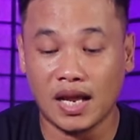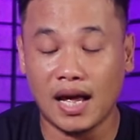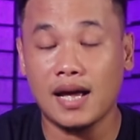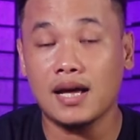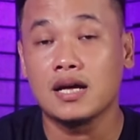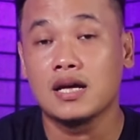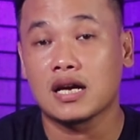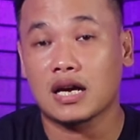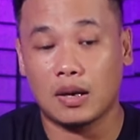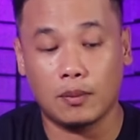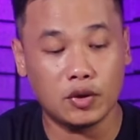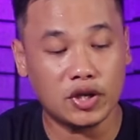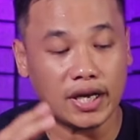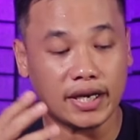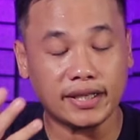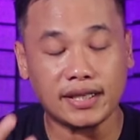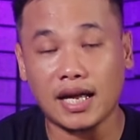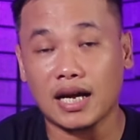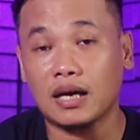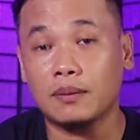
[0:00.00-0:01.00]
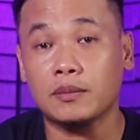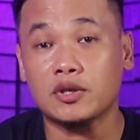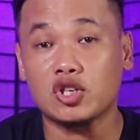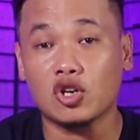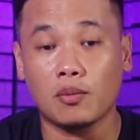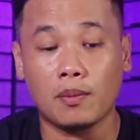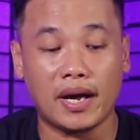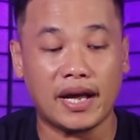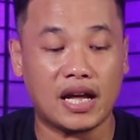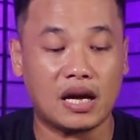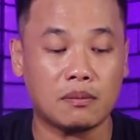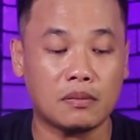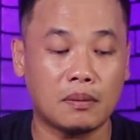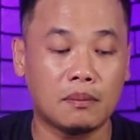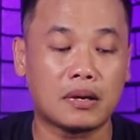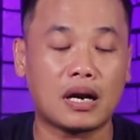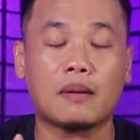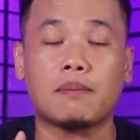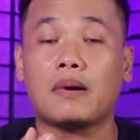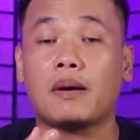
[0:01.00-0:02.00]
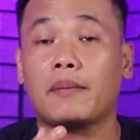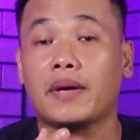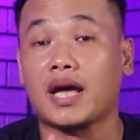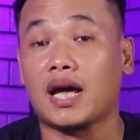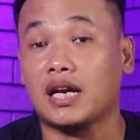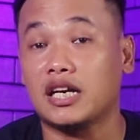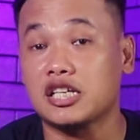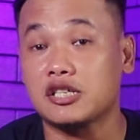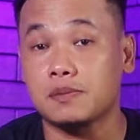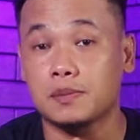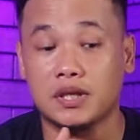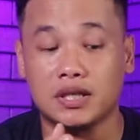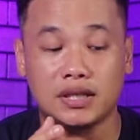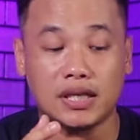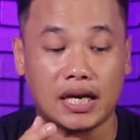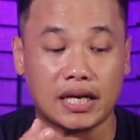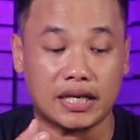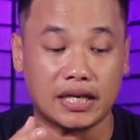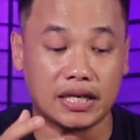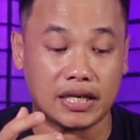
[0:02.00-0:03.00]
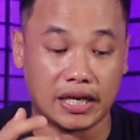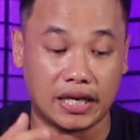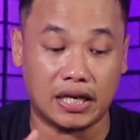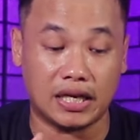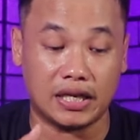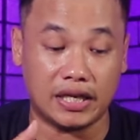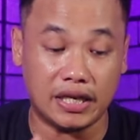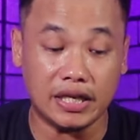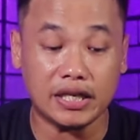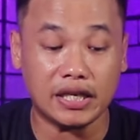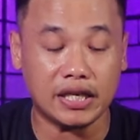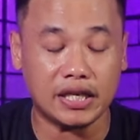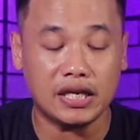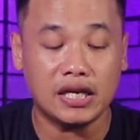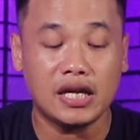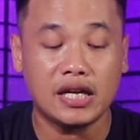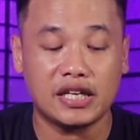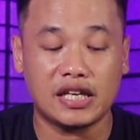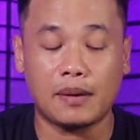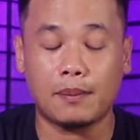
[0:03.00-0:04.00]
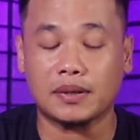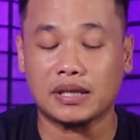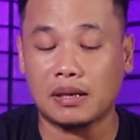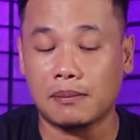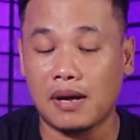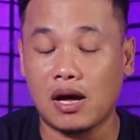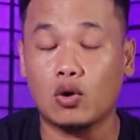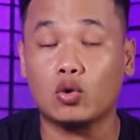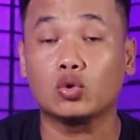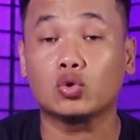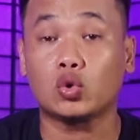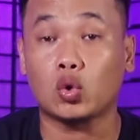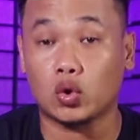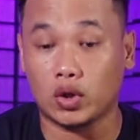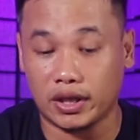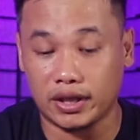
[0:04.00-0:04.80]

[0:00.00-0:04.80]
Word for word: Nah, kemudian kita akan mencoba ya beberapa mekanisme dari reel ini. Yang pertama untuk